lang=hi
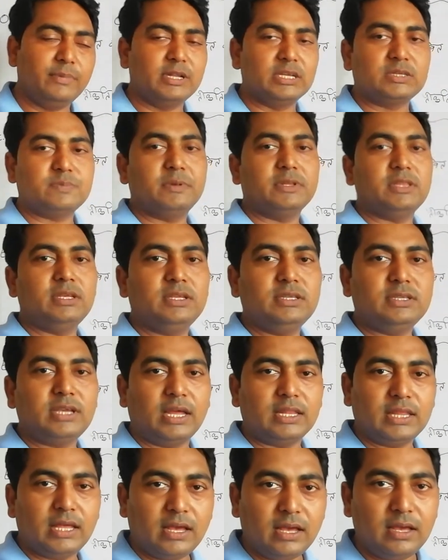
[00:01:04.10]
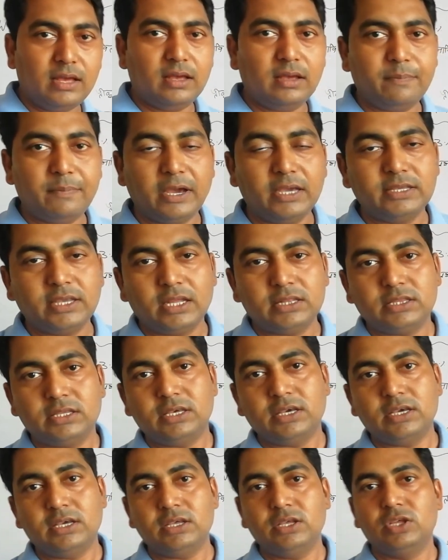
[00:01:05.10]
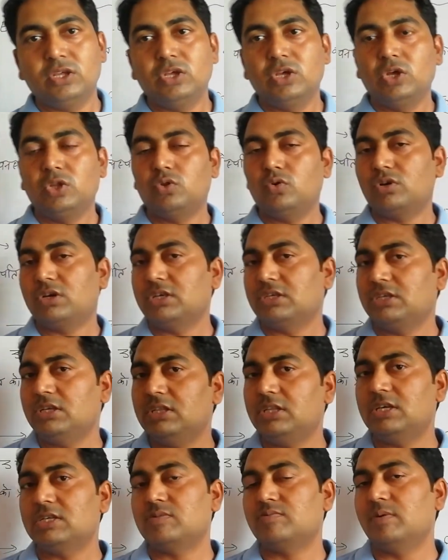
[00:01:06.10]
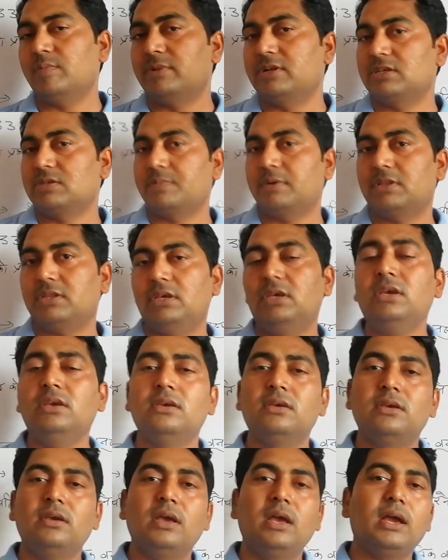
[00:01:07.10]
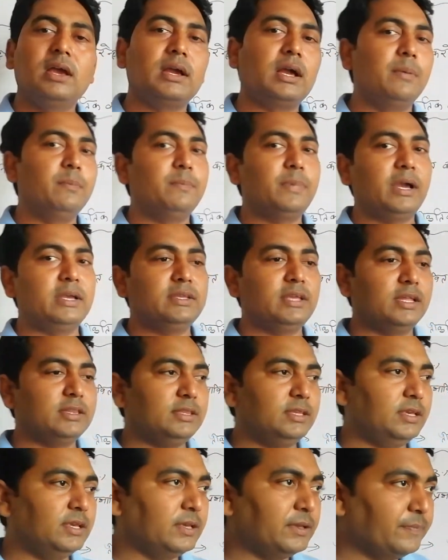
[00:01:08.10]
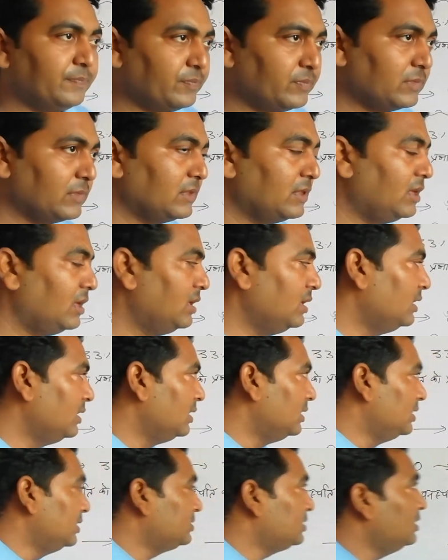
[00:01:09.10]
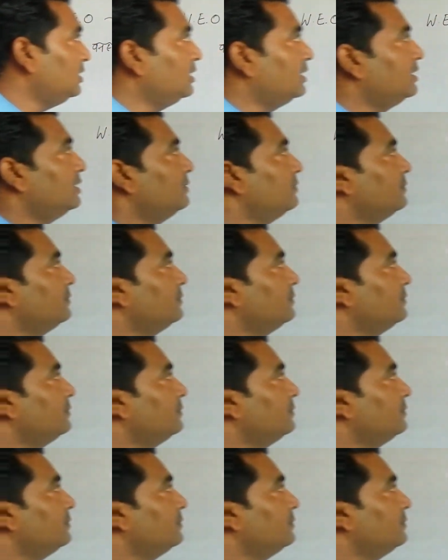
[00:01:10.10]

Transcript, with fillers: वनस्पति ज़्यादा पाई जाती है तो किसी देश में वनस्पति कम पाई जाती है इसलिए